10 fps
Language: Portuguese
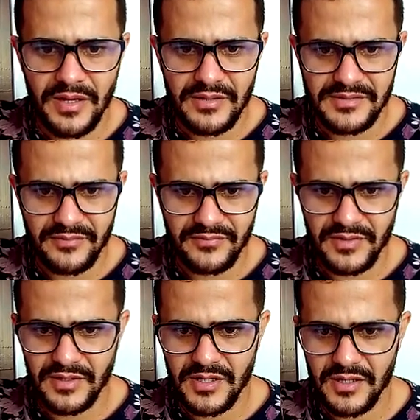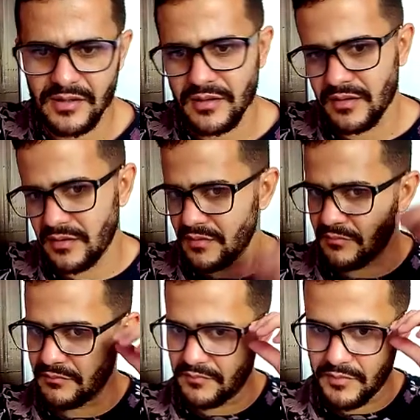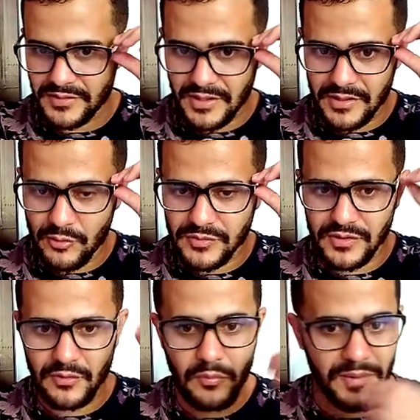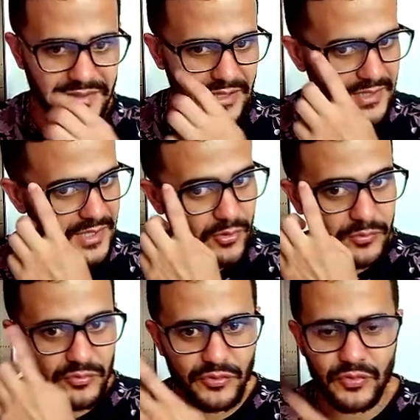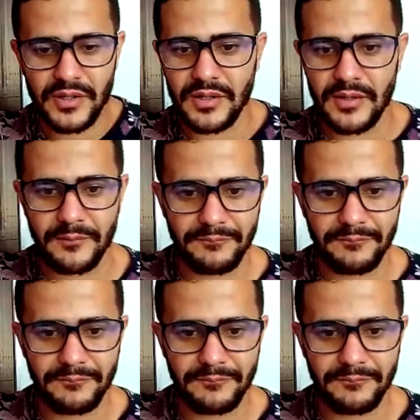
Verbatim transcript: você vai vir aqui em biblioteca compartilhada, que agora mudou aqui ó,